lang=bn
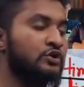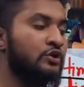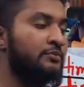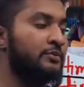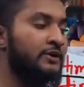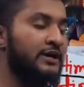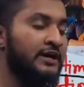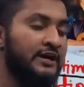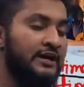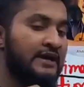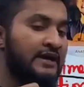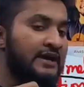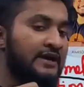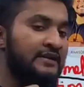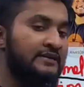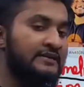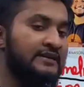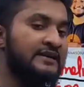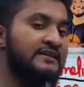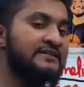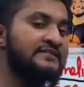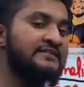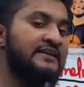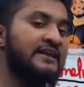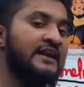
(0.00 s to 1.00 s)
হবে
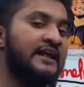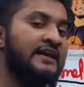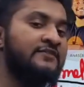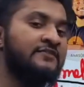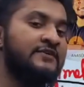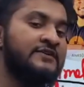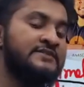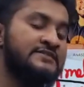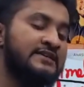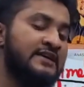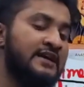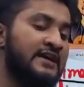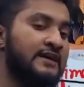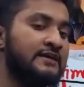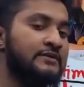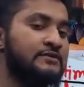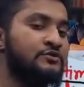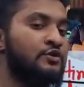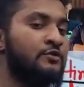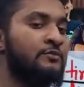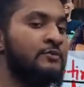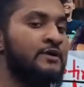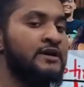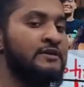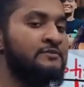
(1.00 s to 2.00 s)
নেক্সটে লাইফে যেই
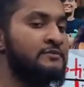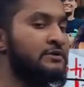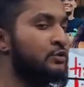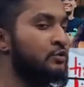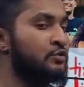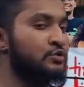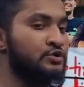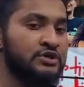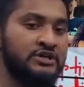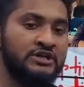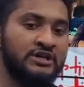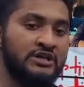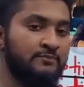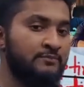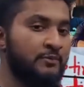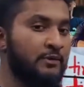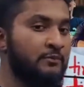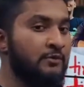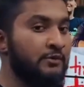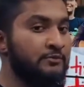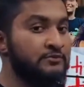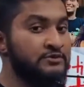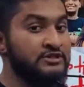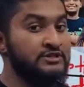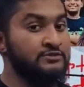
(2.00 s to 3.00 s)
সময় আমি কোশ্চেনটা পাবো
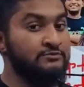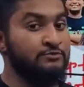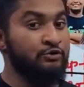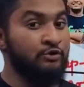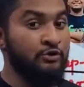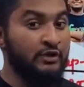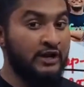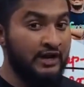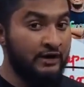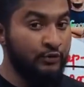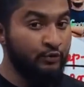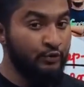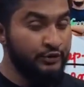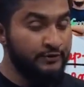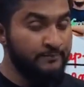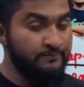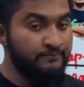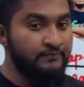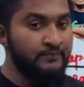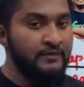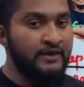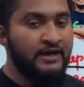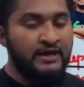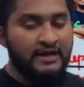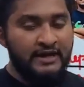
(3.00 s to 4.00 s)
আমি যাতে ভুল না করি
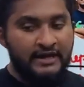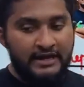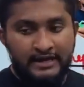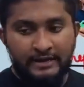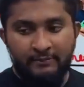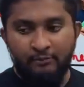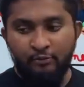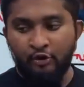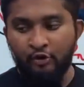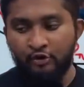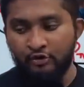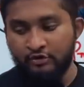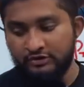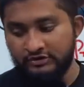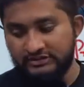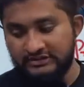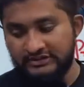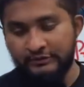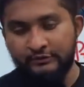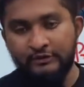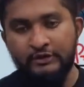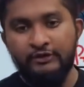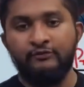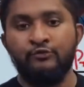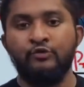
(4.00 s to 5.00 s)
এবং
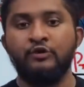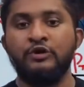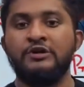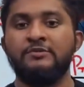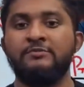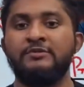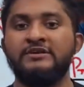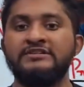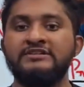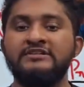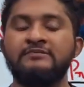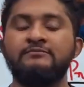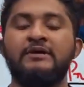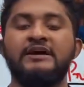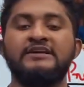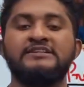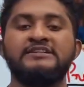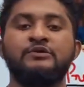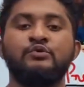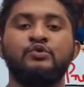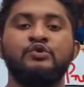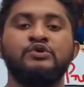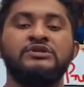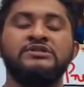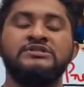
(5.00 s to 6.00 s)
যেগুলো ফোরটি পার্সেন্ট বাজে
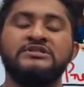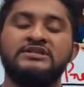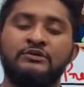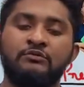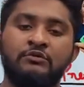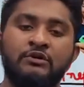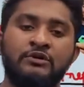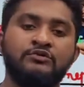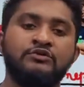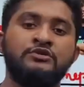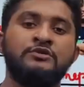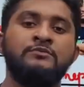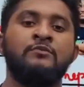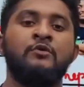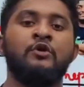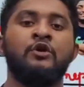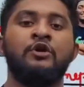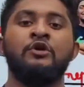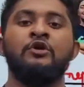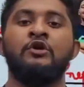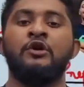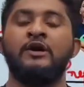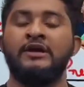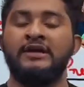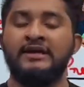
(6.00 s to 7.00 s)
কোশ্চেন সেগুলো যদি মনে
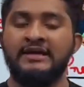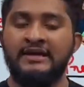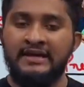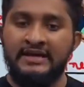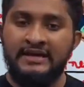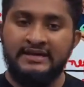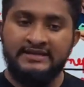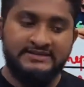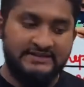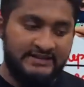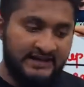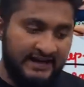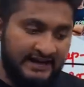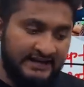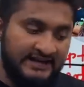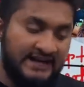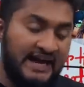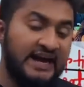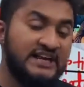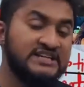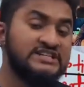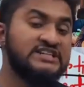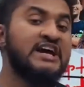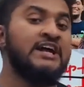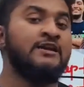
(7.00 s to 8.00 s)
হয় যে না এটা
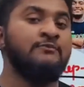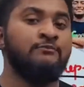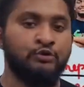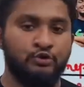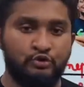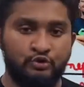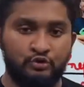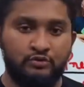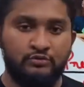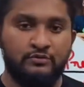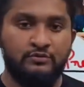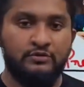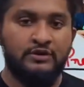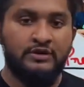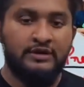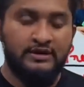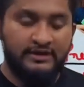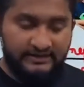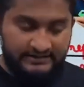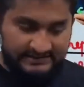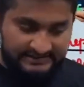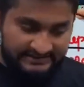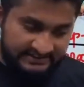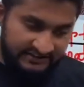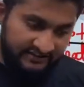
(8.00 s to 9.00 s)
আসার মতো
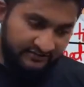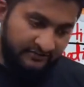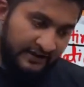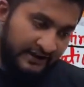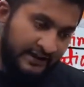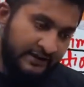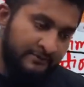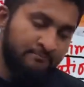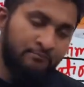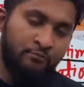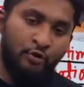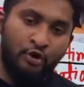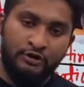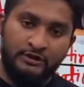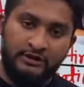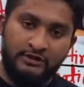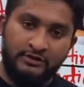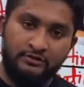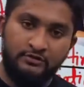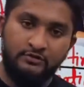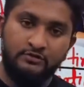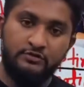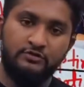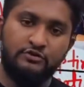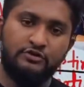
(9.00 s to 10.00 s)
দিস ইজ এ ভেরি ইম্পর্টেন্ট
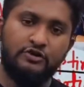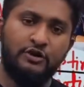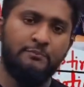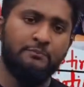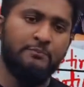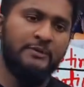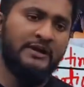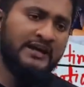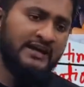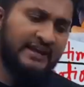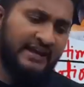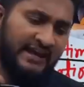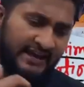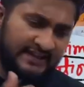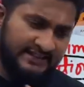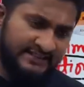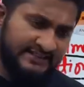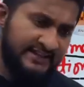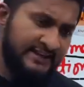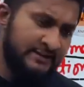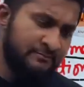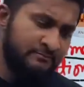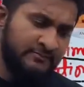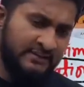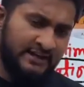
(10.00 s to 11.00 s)
টপিক এই
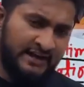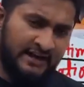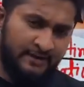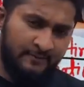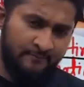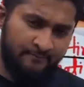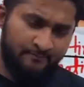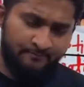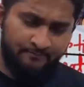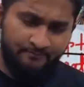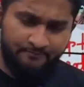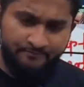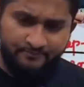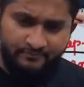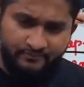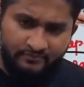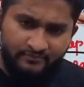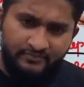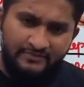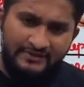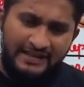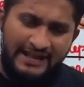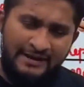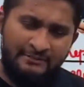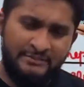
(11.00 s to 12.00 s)
থিমটা
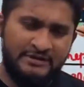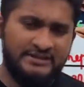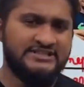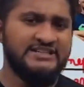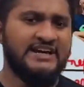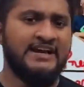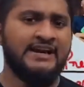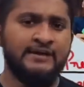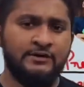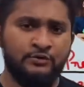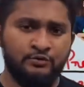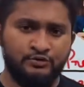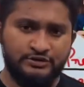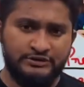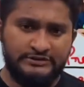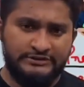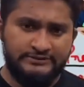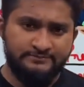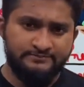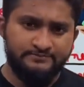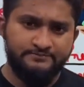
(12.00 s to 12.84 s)
আমার জানা উচিত